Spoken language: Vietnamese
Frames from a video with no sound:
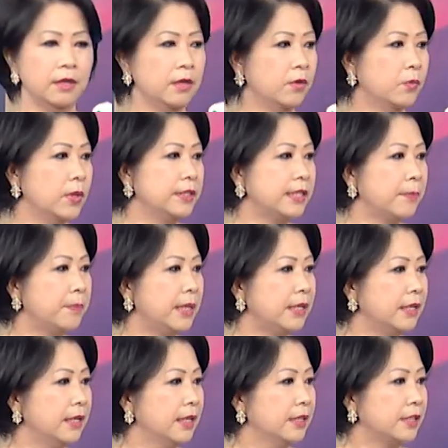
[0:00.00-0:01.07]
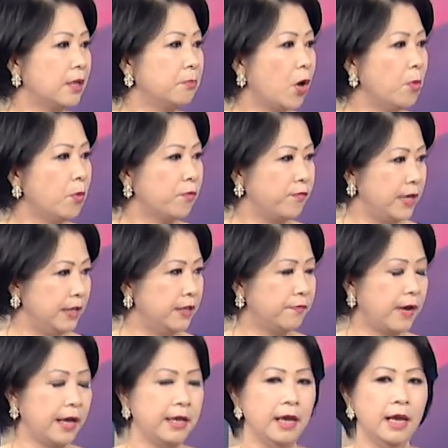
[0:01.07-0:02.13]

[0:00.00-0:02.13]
quỳnh trâm biết trong mỗi một viên như vậy